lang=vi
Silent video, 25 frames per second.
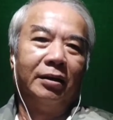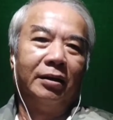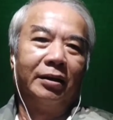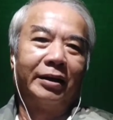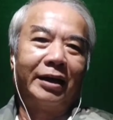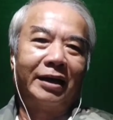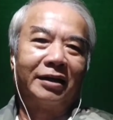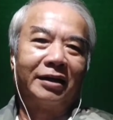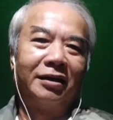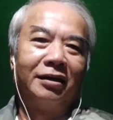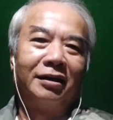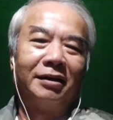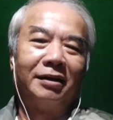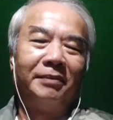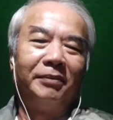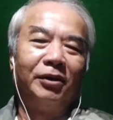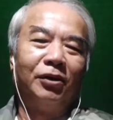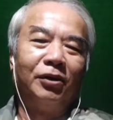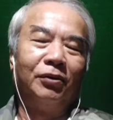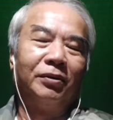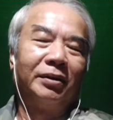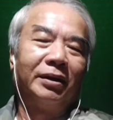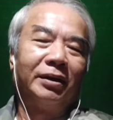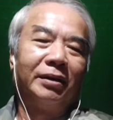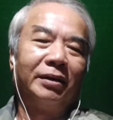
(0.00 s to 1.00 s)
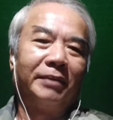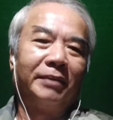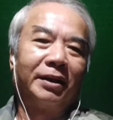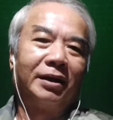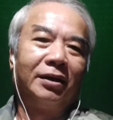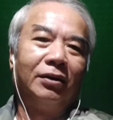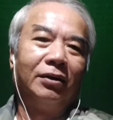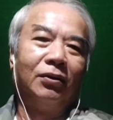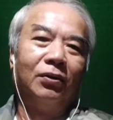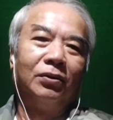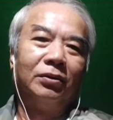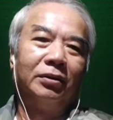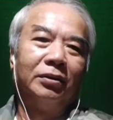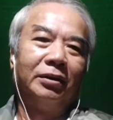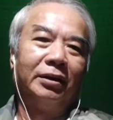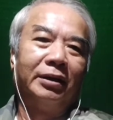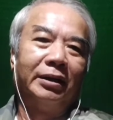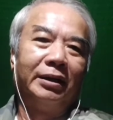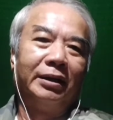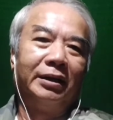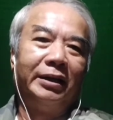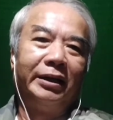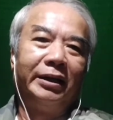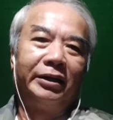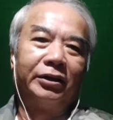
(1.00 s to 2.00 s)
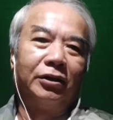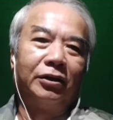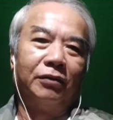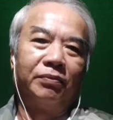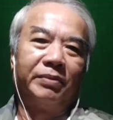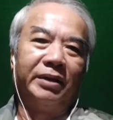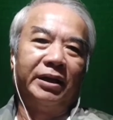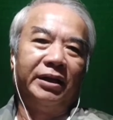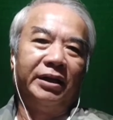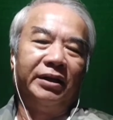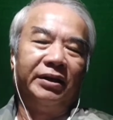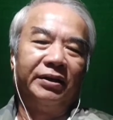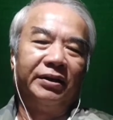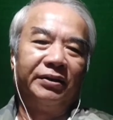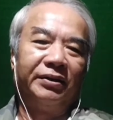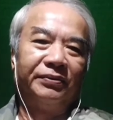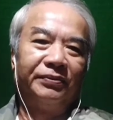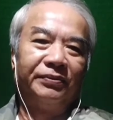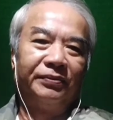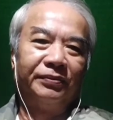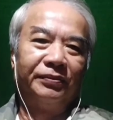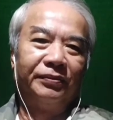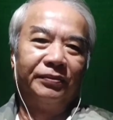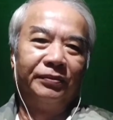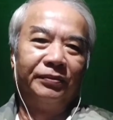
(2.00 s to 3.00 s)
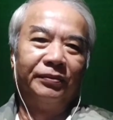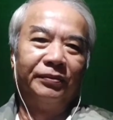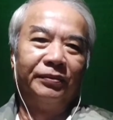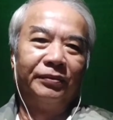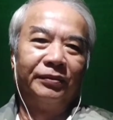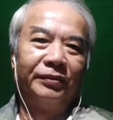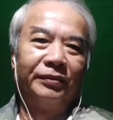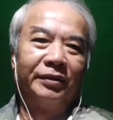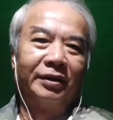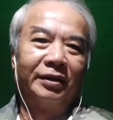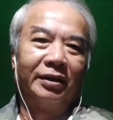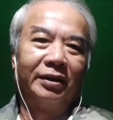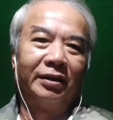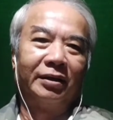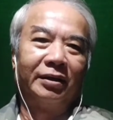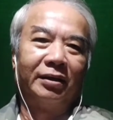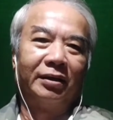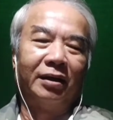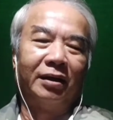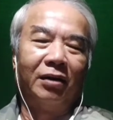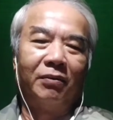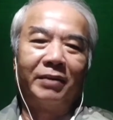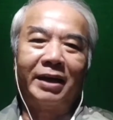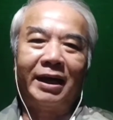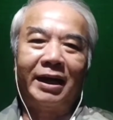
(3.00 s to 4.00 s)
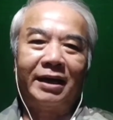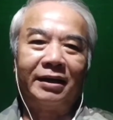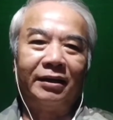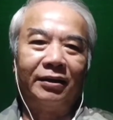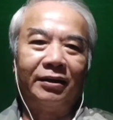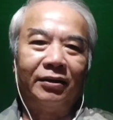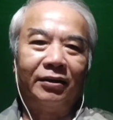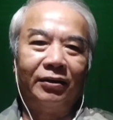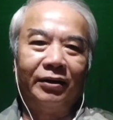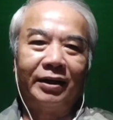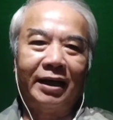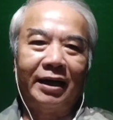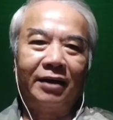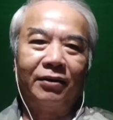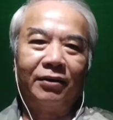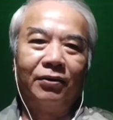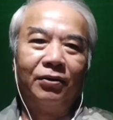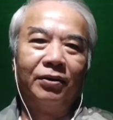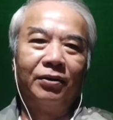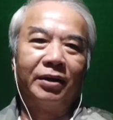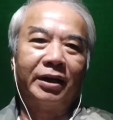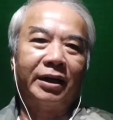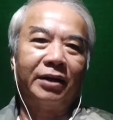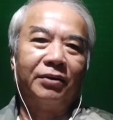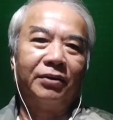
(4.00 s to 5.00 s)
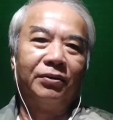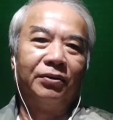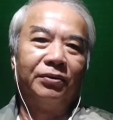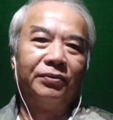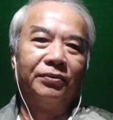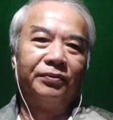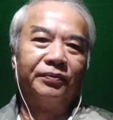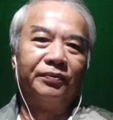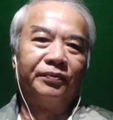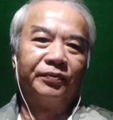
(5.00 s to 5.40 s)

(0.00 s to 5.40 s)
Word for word: khát nước làm uống mình cứ uống ờ, liên tục vậy không khát thì thôi khát uống khát uống